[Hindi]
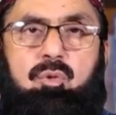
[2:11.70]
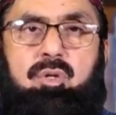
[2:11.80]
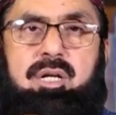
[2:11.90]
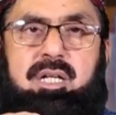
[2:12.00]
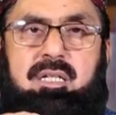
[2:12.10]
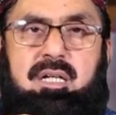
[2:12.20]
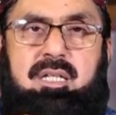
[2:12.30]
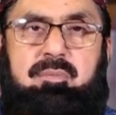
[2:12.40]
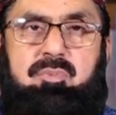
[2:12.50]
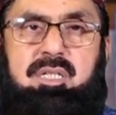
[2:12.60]
कुरान
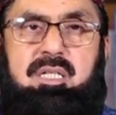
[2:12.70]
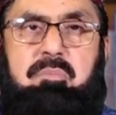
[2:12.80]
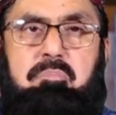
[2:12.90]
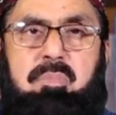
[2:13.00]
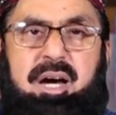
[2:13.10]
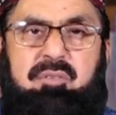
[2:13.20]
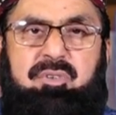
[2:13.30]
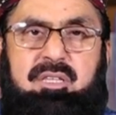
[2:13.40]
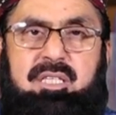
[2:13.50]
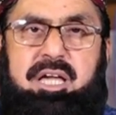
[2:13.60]
करीम की
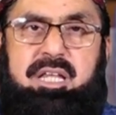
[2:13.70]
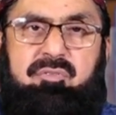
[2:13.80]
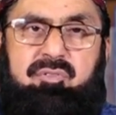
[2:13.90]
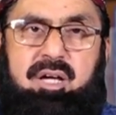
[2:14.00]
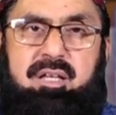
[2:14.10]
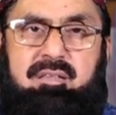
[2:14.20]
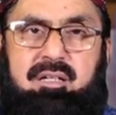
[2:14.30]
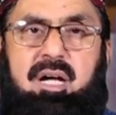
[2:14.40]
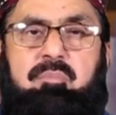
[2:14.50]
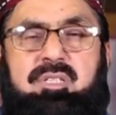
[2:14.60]
मानवी तहरीफ़ का
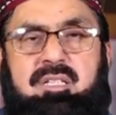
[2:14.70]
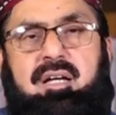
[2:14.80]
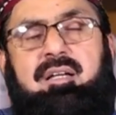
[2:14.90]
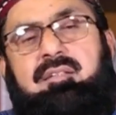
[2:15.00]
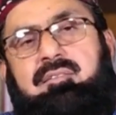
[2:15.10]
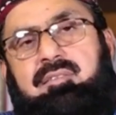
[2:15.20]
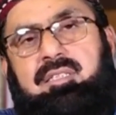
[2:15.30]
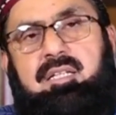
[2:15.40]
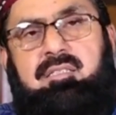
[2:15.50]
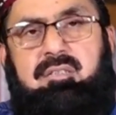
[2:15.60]
इरतकब किया है
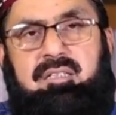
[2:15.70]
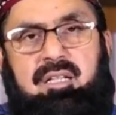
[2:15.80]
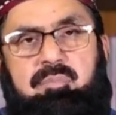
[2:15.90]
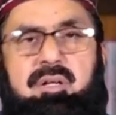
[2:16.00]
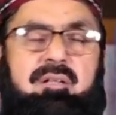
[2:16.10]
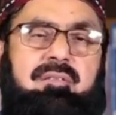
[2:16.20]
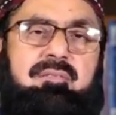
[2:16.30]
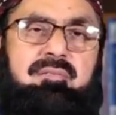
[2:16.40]
इस टाइटल पर